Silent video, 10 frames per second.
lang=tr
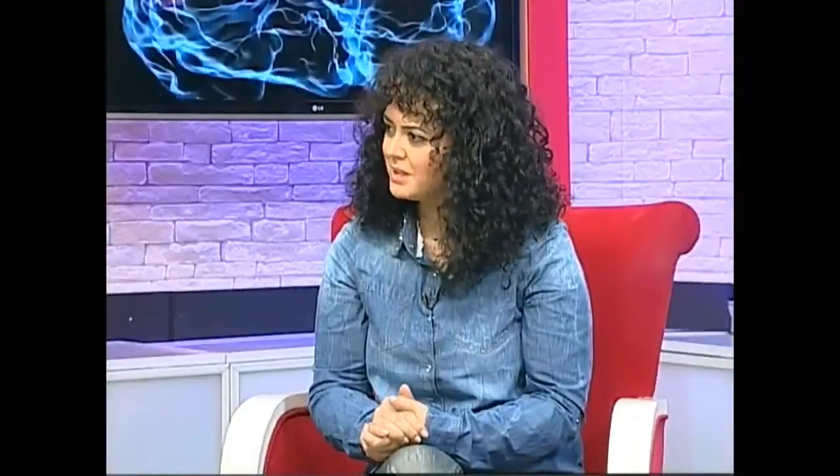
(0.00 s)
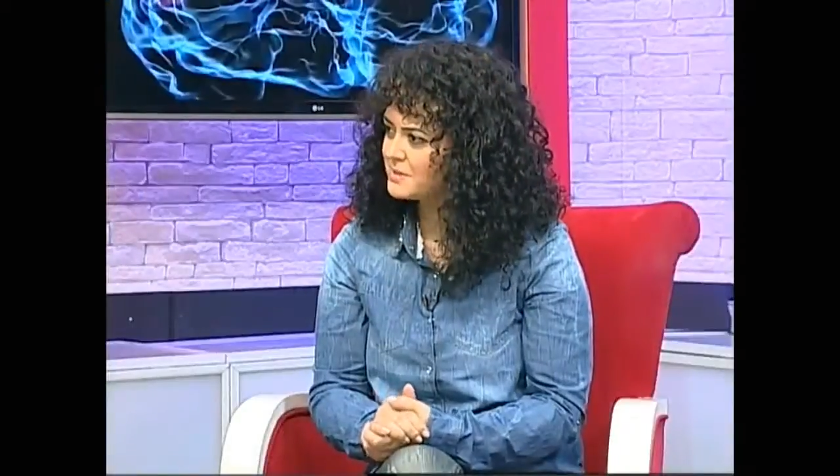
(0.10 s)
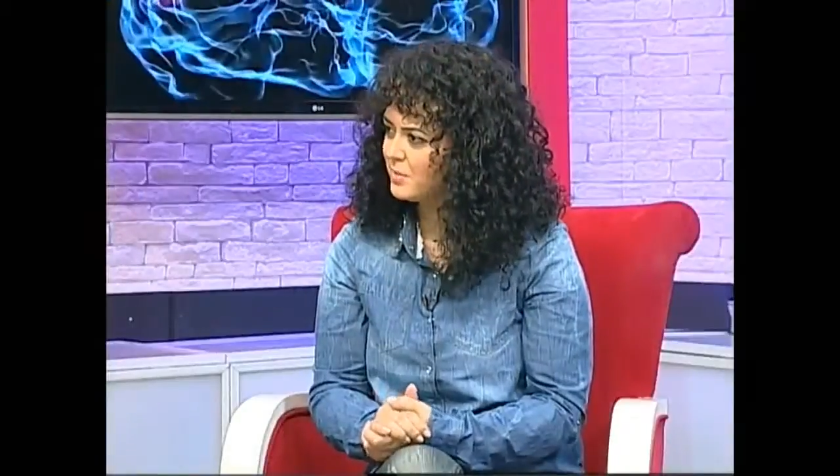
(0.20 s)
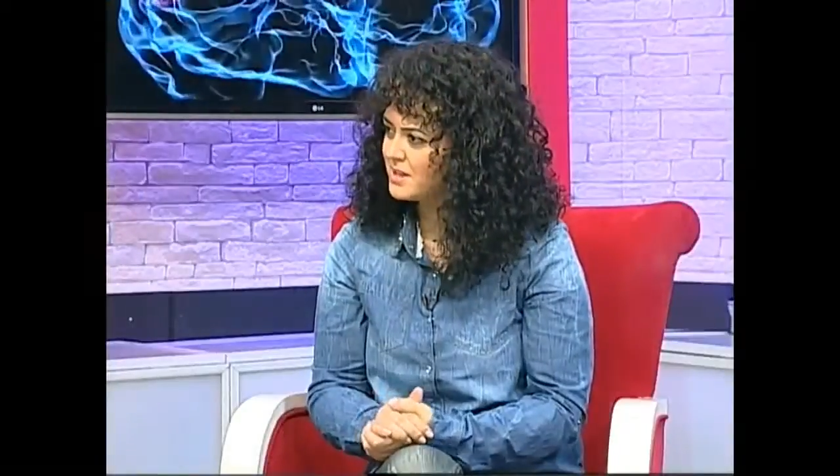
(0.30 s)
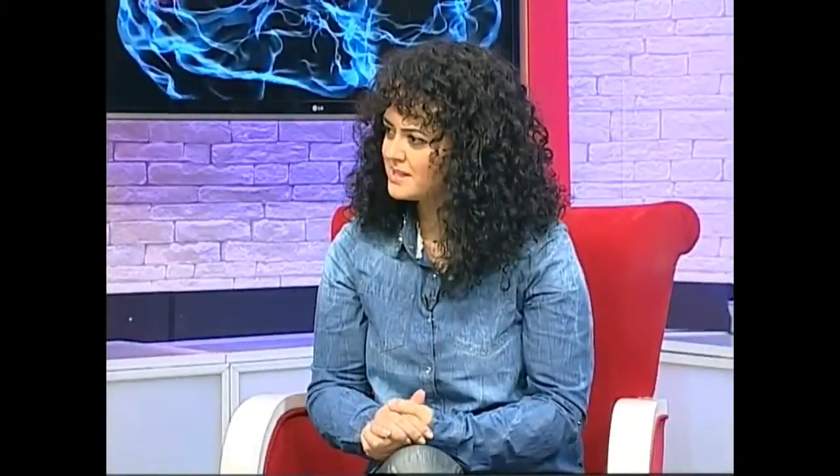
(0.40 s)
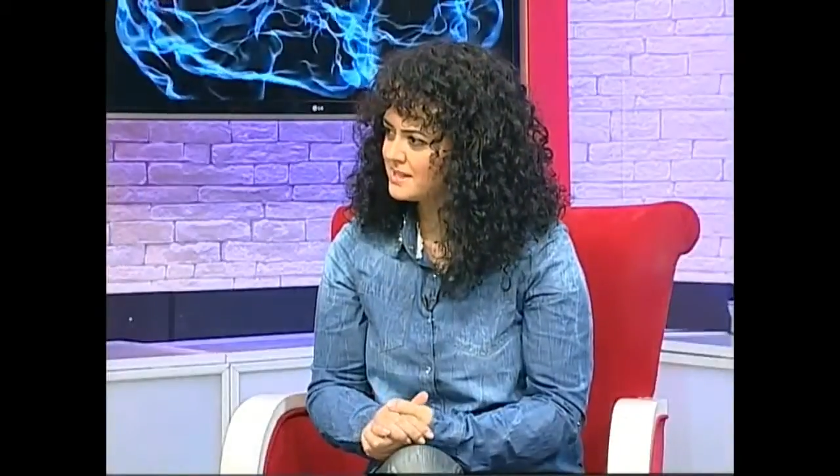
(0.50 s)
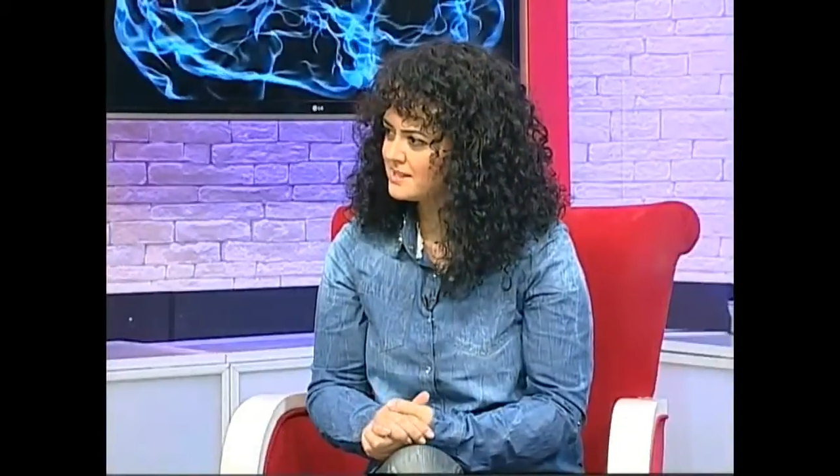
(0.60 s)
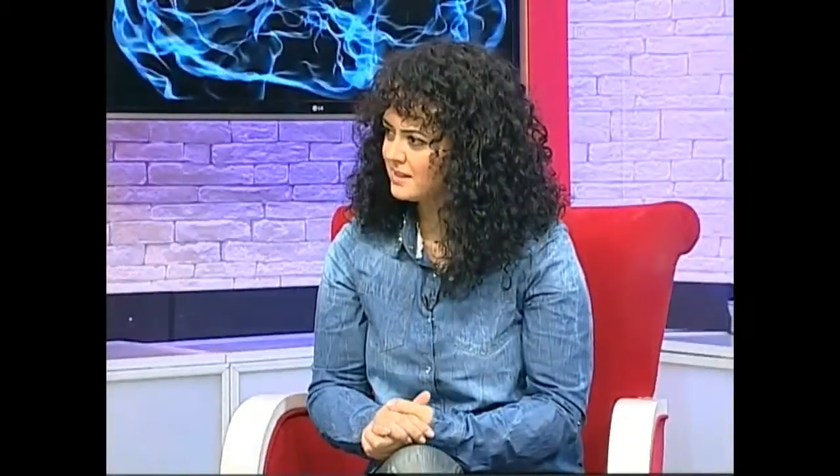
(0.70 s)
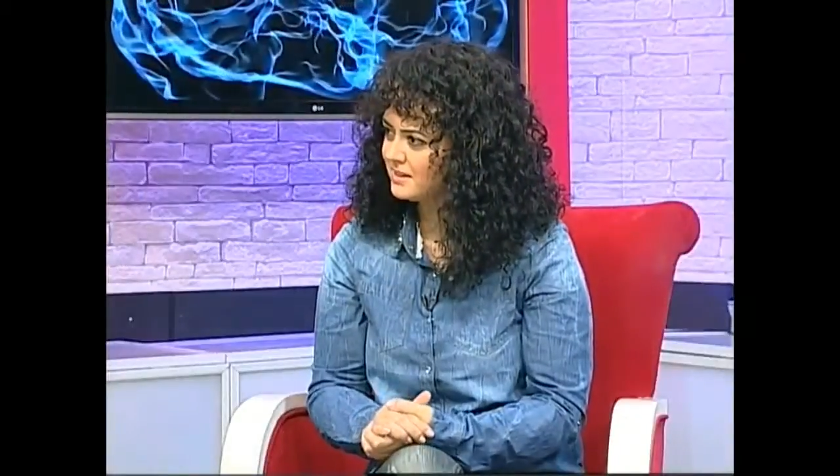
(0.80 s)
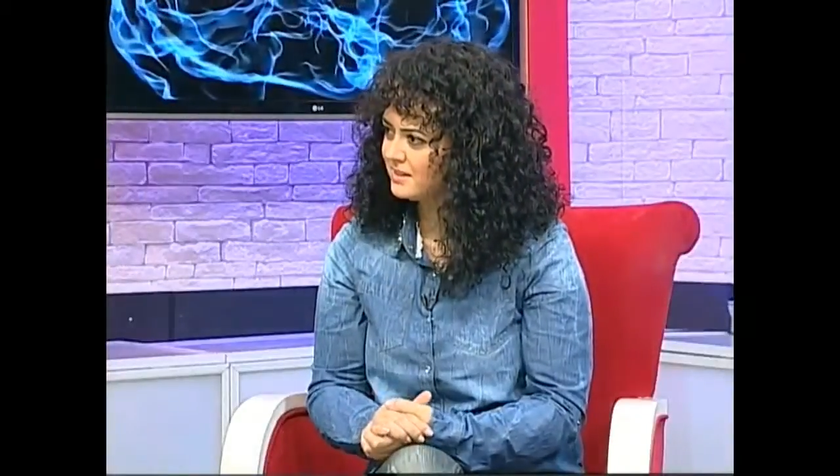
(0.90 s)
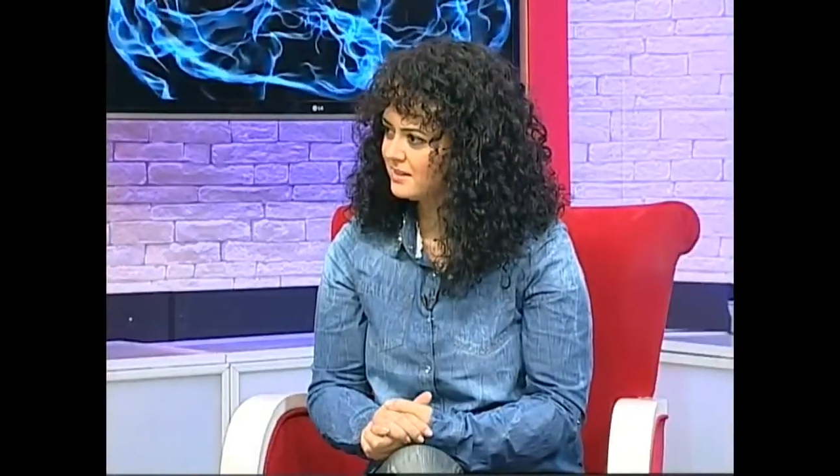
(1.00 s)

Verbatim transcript: biraz bahsetsek.